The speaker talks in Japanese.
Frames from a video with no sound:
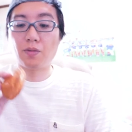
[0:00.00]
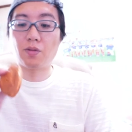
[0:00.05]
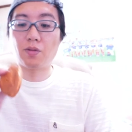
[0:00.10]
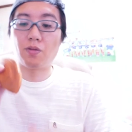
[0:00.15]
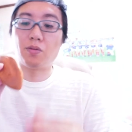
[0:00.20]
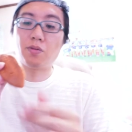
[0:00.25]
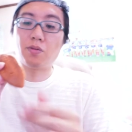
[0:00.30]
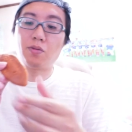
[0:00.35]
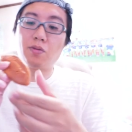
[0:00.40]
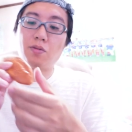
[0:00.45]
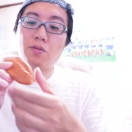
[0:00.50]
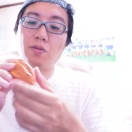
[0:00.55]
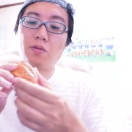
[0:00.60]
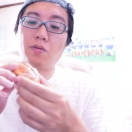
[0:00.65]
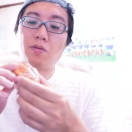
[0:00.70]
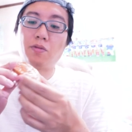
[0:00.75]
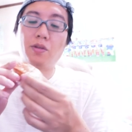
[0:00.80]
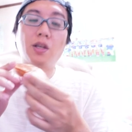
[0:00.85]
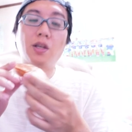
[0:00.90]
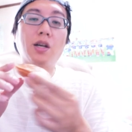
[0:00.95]
そうそうそう
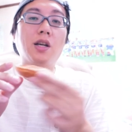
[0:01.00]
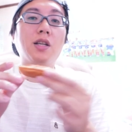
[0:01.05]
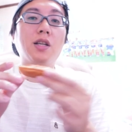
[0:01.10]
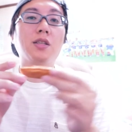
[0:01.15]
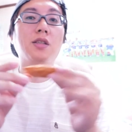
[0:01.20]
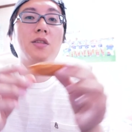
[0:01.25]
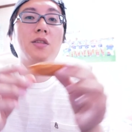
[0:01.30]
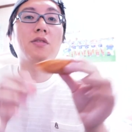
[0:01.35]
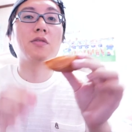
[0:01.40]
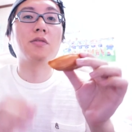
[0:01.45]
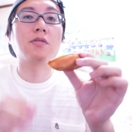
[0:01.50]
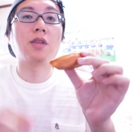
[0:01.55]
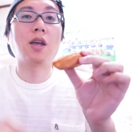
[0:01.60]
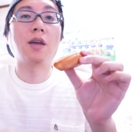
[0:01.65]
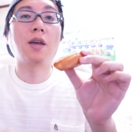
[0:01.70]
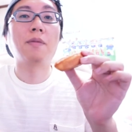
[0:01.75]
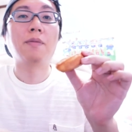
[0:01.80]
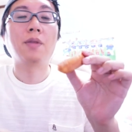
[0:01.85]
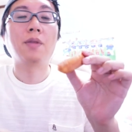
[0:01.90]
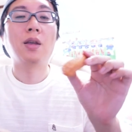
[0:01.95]
こんな感じですよ
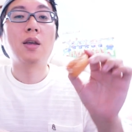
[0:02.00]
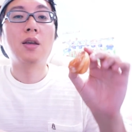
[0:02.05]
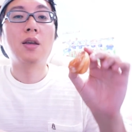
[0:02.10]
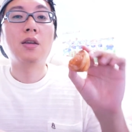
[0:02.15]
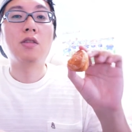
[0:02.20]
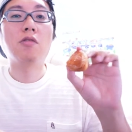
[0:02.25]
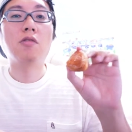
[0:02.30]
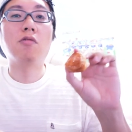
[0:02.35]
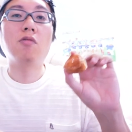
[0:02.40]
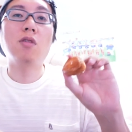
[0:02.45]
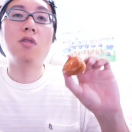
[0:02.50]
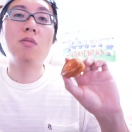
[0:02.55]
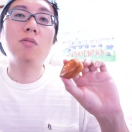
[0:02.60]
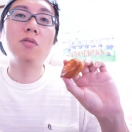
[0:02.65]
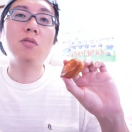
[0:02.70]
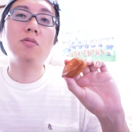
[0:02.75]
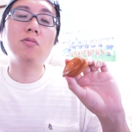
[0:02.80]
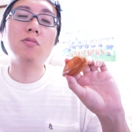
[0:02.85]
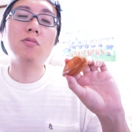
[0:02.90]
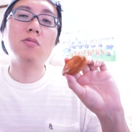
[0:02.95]
ね横
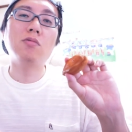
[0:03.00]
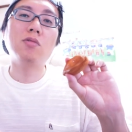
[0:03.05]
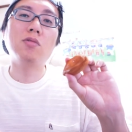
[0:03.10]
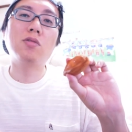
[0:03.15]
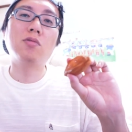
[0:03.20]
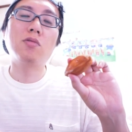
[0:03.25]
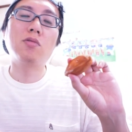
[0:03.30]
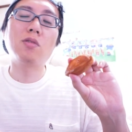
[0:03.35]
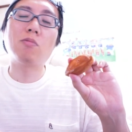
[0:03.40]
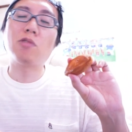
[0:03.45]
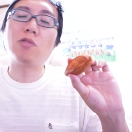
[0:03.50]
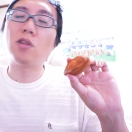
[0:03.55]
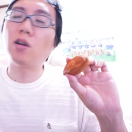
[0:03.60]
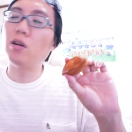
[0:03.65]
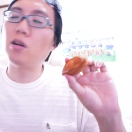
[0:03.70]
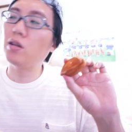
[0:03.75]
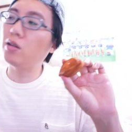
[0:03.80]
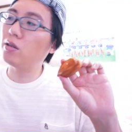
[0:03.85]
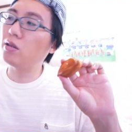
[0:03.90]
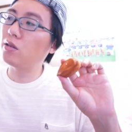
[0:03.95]
浜の人でも
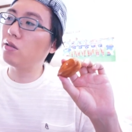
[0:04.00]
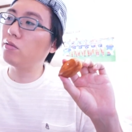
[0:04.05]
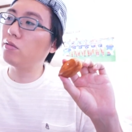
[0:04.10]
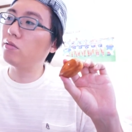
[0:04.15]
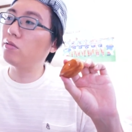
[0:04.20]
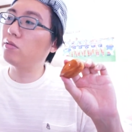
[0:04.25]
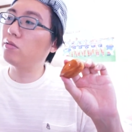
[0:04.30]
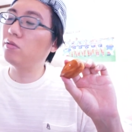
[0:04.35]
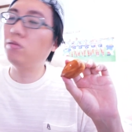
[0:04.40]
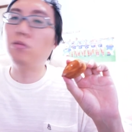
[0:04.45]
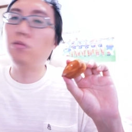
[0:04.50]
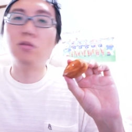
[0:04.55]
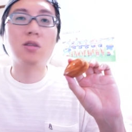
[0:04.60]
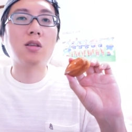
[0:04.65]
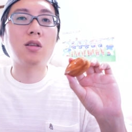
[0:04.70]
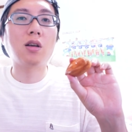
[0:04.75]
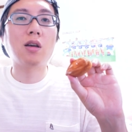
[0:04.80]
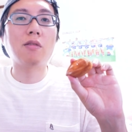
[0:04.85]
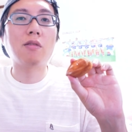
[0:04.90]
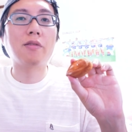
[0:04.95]
なかなか食う
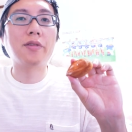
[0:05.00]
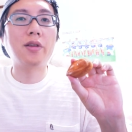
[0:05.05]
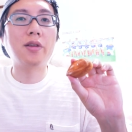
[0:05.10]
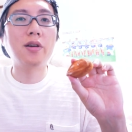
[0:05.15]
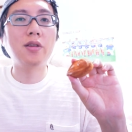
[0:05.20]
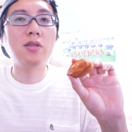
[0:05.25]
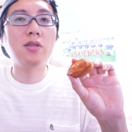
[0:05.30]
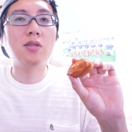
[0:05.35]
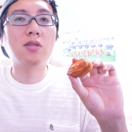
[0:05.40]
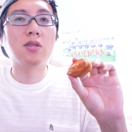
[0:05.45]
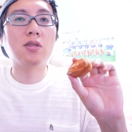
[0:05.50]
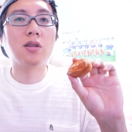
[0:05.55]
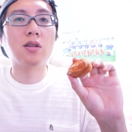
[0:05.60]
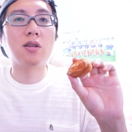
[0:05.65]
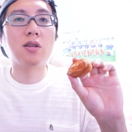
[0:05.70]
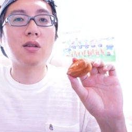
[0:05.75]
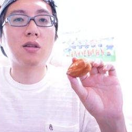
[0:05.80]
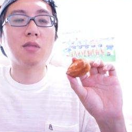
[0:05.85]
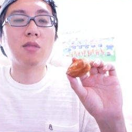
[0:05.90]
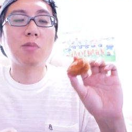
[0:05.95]
機会はないんじゃ
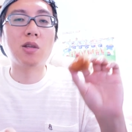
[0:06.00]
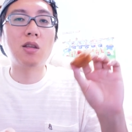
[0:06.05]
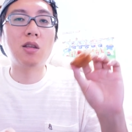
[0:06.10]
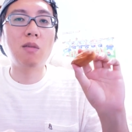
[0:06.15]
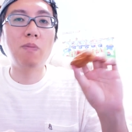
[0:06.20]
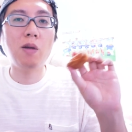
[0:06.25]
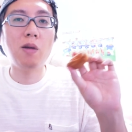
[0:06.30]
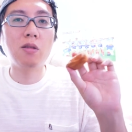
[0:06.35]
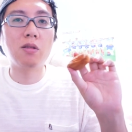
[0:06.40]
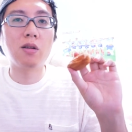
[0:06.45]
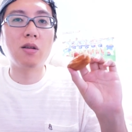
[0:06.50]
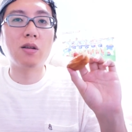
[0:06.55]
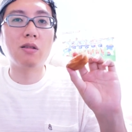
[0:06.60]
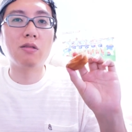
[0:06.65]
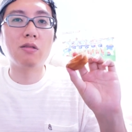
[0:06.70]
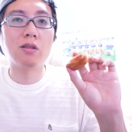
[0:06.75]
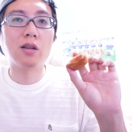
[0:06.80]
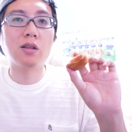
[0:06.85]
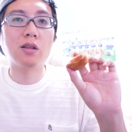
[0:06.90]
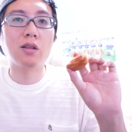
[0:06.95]
ないかなまあデパート行か
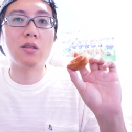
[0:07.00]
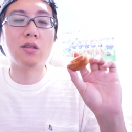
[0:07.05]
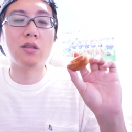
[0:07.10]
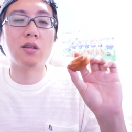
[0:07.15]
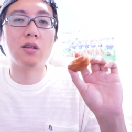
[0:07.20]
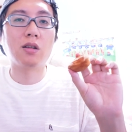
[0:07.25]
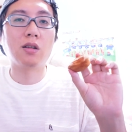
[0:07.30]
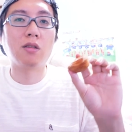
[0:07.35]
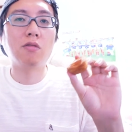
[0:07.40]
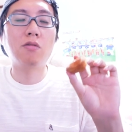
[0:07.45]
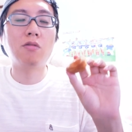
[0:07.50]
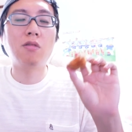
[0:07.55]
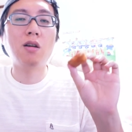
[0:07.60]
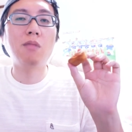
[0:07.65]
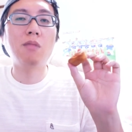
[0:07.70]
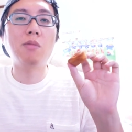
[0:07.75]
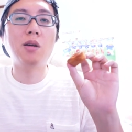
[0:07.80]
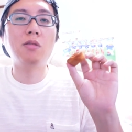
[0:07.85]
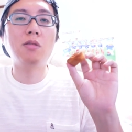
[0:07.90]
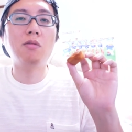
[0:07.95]
ないと買えないですからね横
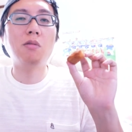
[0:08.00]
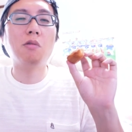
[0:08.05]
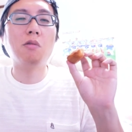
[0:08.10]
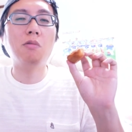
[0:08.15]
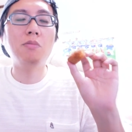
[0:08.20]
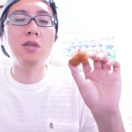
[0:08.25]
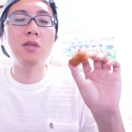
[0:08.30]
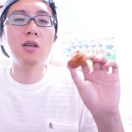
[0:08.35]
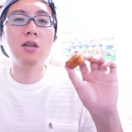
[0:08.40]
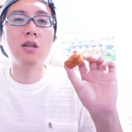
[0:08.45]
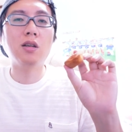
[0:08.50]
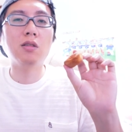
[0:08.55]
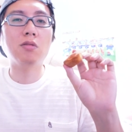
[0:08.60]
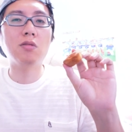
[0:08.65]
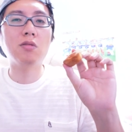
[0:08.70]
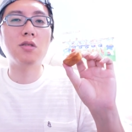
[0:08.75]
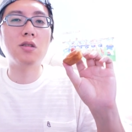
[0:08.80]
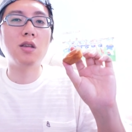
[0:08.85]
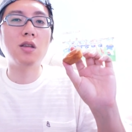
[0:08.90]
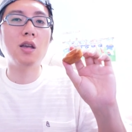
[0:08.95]
浜のお土産
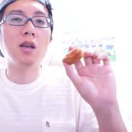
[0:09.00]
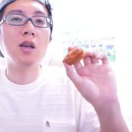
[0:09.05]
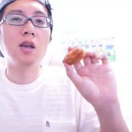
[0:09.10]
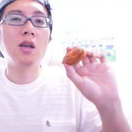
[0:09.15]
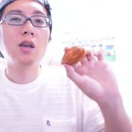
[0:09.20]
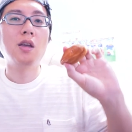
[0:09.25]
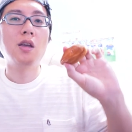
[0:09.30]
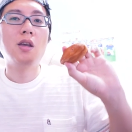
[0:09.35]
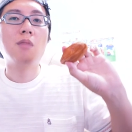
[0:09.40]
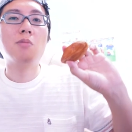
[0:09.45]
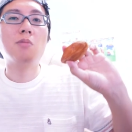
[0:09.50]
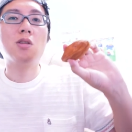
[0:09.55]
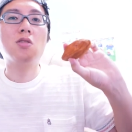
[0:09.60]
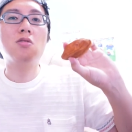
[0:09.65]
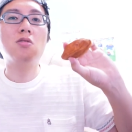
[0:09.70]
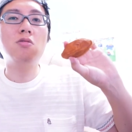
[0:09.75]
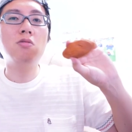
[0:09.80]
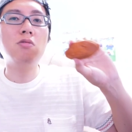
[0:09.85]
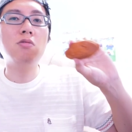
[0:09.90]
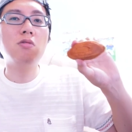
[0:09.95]
として、まあ、
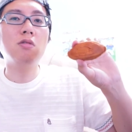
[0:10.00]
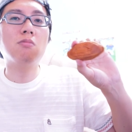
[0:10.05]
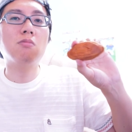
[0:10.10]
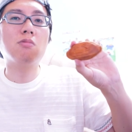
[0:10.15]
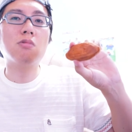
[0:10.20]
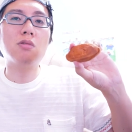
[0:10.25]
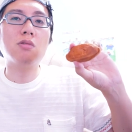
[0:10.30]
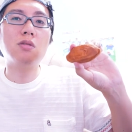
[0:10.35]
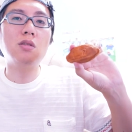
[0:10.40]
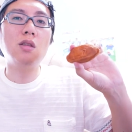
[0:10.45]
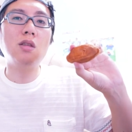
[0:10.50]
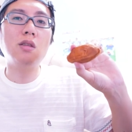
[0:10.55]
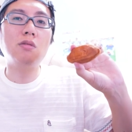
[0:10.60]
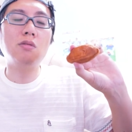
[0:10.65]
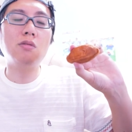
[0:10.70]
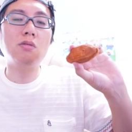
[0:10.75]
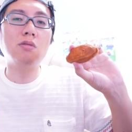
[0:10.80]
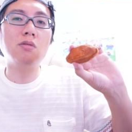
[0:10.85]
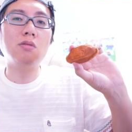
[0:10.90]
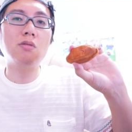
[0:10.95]
地方に持ってい
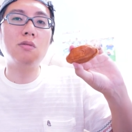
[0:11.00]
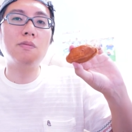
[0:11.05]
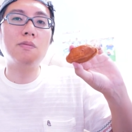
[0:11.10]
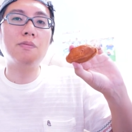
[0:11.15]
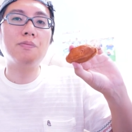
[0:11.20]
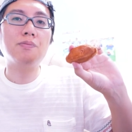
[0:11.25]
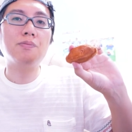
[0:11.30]
く、